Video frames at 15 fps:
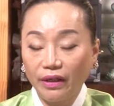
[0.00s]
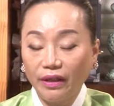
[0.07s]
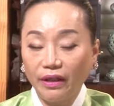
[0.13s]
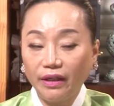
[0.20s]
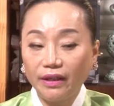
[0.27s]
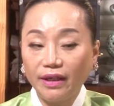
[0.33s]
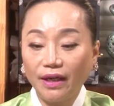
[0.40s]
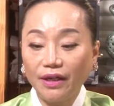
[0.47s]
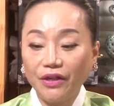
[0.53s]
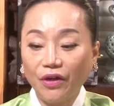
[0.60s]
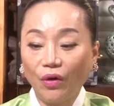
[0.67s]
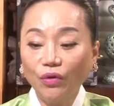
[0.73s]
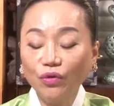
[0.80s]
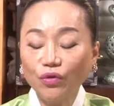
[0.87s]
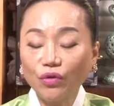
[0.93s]
그러니까
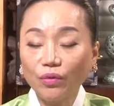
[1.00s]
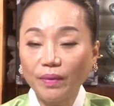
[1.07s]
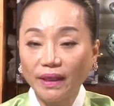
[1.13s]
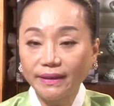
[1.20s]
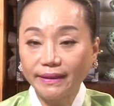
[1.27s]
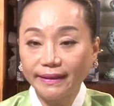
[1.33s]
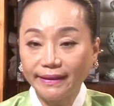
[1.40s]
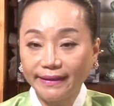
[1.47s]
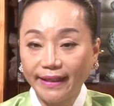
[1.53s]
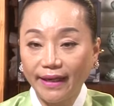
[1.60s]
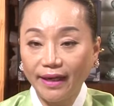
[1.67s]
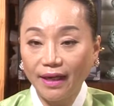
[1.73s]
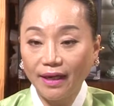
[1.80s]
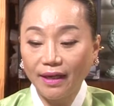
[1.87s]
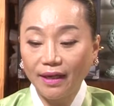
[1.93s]
연으로 봤을
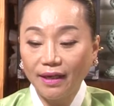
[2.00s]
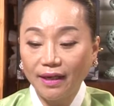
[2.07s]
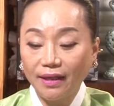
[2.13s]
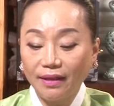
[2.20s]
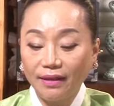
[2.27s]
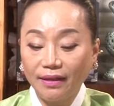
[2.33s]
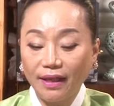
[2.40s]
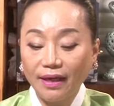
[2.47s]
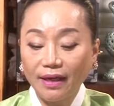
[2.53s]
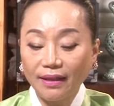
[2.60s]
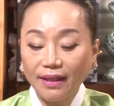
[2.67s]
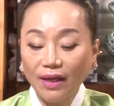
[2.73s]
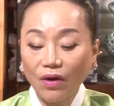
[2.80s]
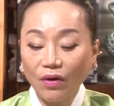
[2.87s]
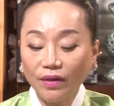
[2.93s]
때 내가
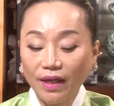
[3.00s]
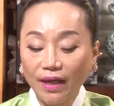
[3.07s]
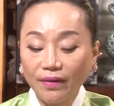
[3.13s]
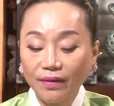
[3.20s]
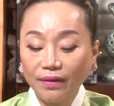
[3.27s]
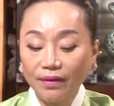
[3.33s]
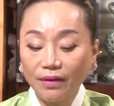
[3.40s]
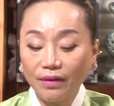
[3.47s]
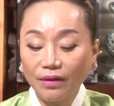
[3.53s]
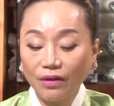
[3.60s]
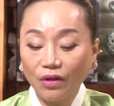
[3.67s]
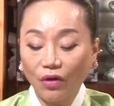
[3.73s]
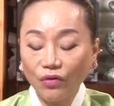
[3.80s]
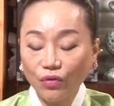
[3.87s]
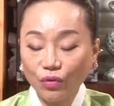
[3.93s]
태어난
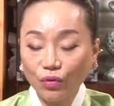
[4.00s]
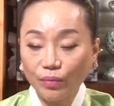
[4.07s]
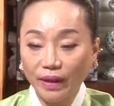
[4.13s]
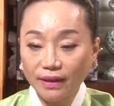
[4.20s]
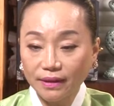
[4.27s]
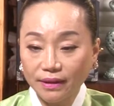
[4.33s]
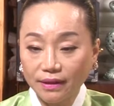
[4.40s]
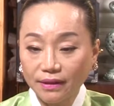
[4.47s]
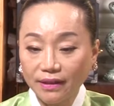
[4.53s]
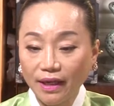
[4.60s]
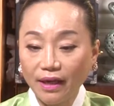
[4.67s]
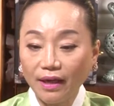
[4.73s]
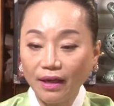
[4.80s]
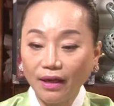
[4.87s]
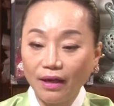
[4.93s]
연으로 봤을
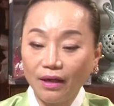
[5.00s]
때